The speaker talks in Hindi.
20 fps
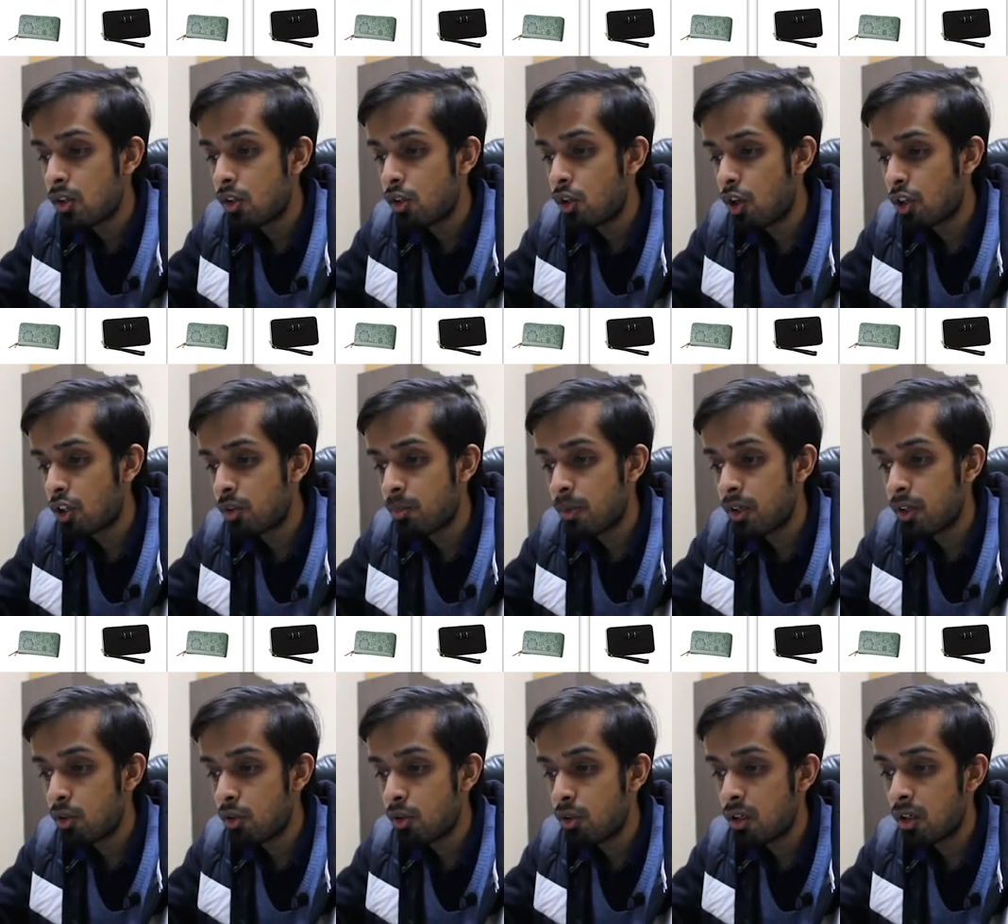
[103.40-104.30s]

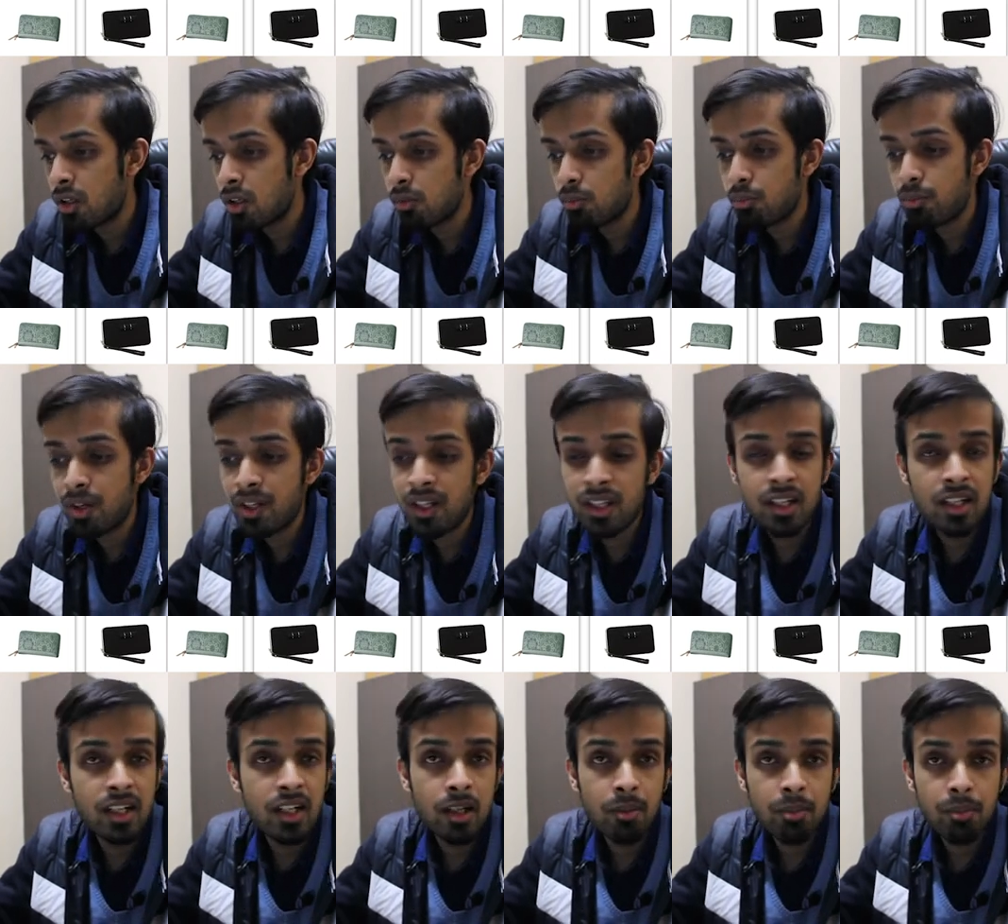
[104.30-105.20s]
डॉक्यूमेंट होल्डर मनी
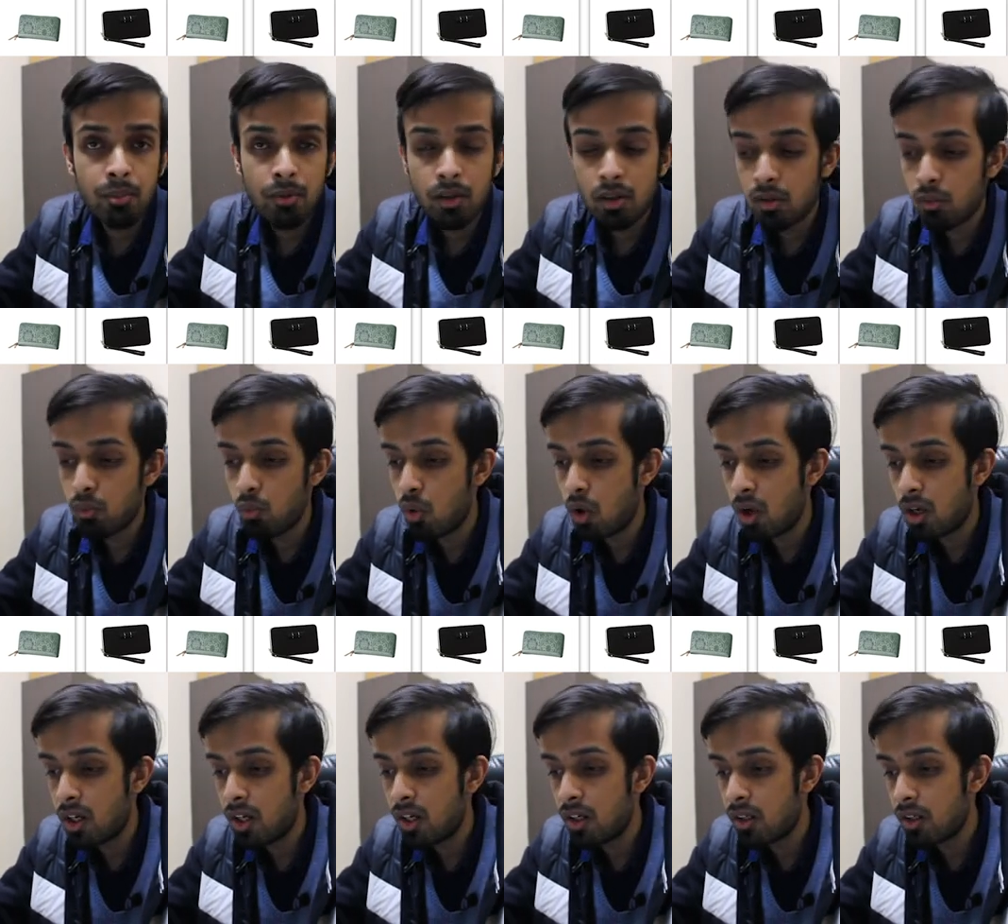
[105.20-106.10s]
क्लिप
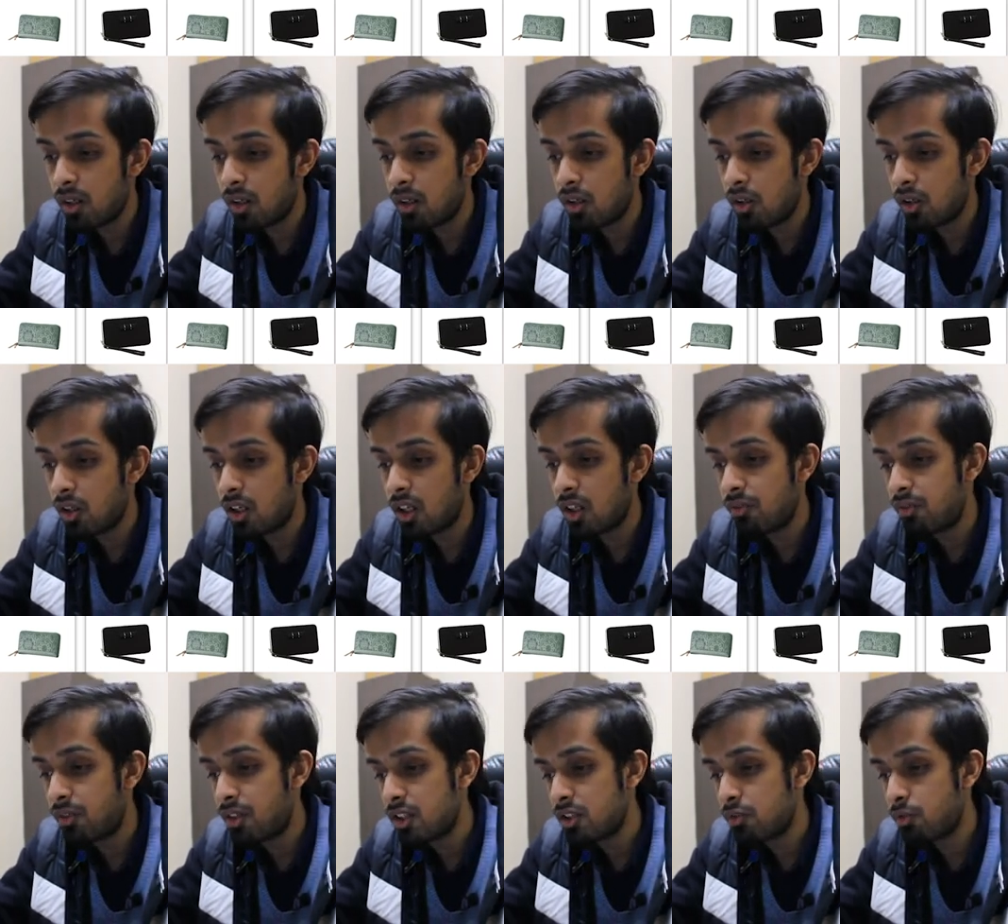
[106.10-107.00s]
वॉलेट और एक
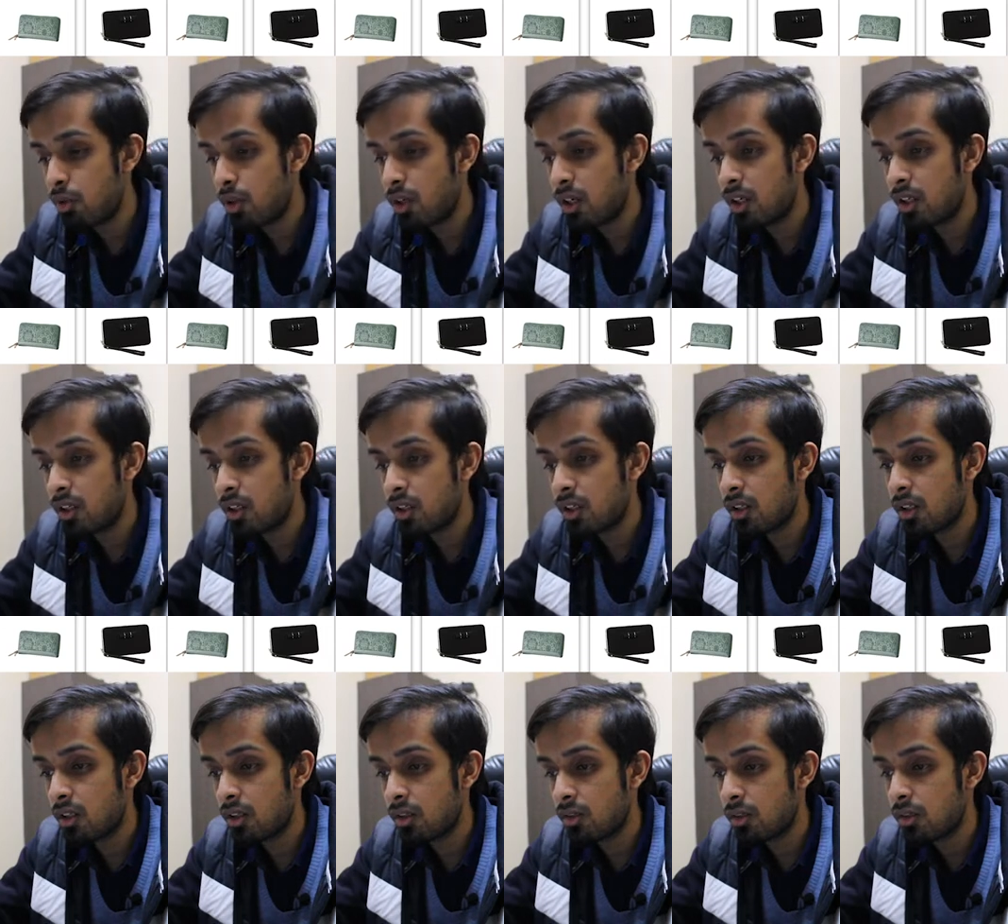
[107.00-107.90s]
व्रिस वॉलेट
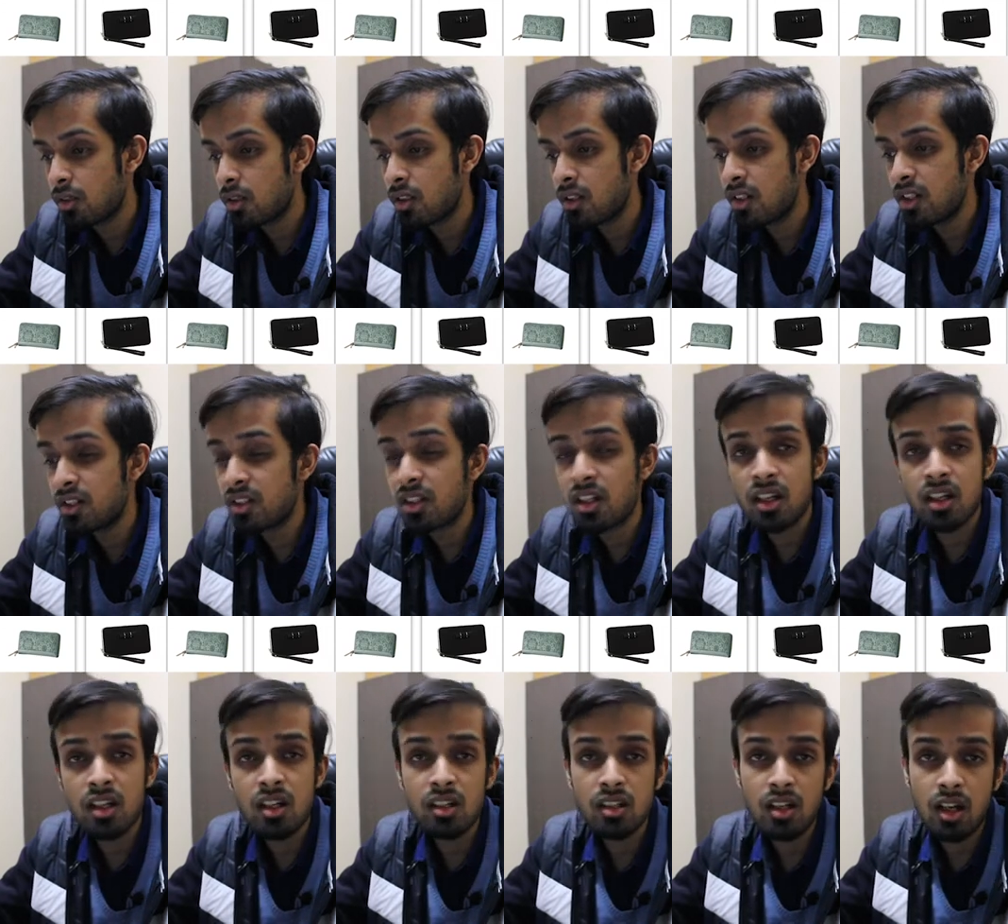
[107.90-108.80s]
लिस्ट
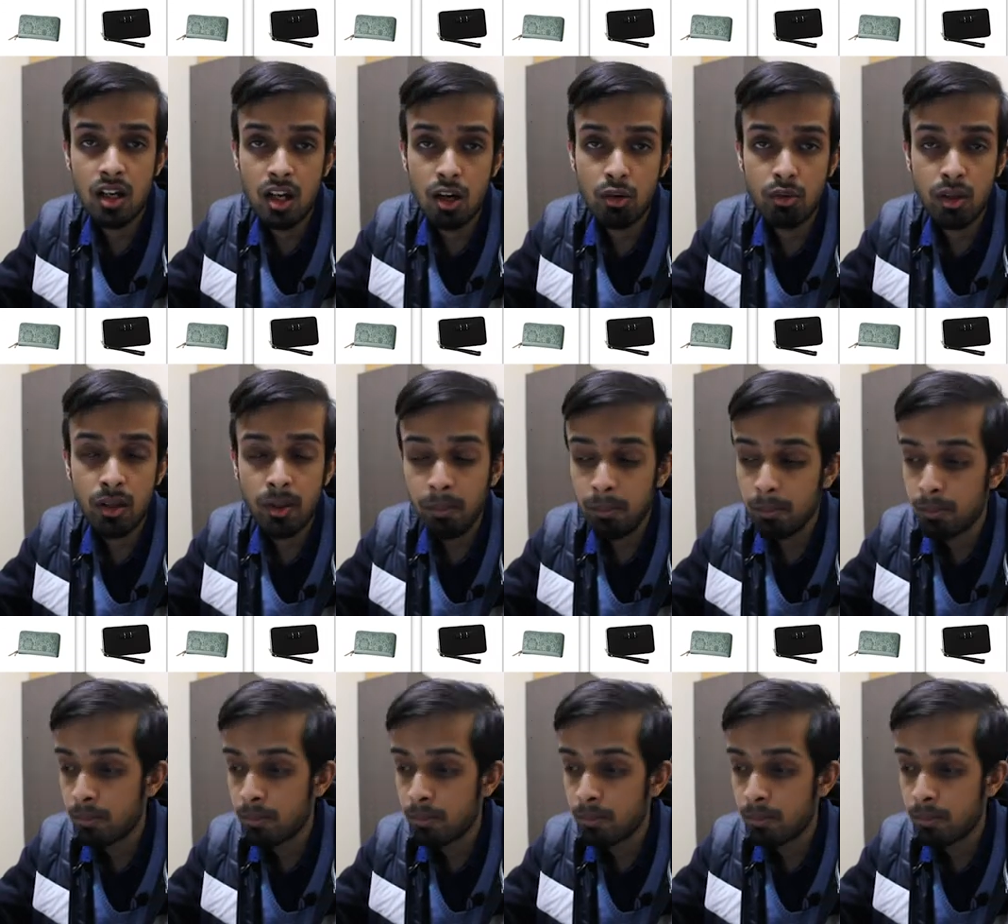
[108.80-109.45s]
करना अलाउड है